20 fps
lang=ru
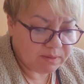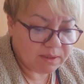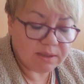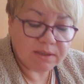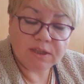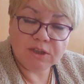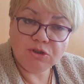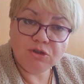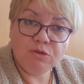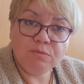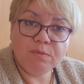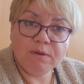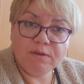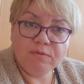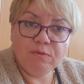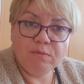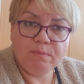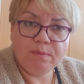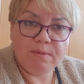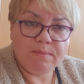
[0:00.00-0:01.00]
насчет
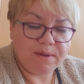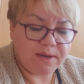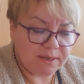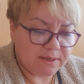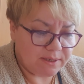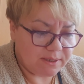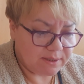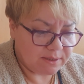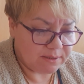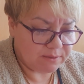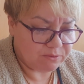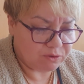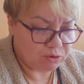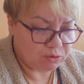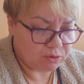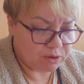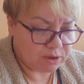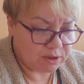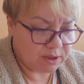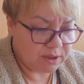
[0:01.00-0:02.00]
моего племянника,
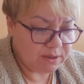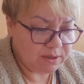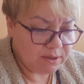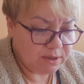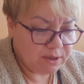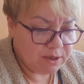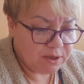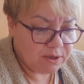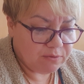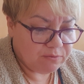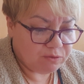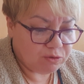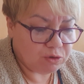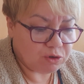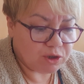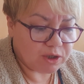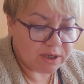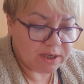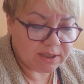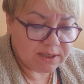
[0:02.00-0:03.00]
девчонки, да. Все
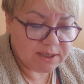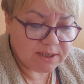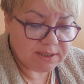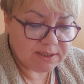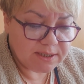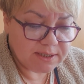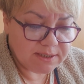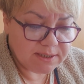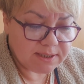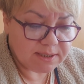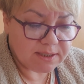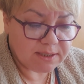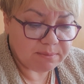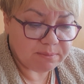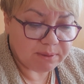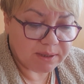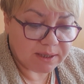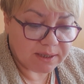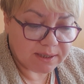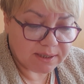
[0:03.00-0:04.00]
же какие дети
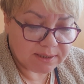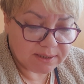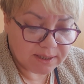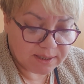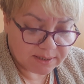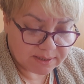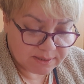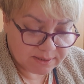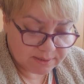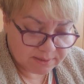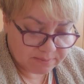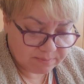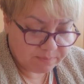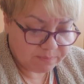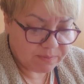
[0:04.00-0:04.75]
неблагодарные.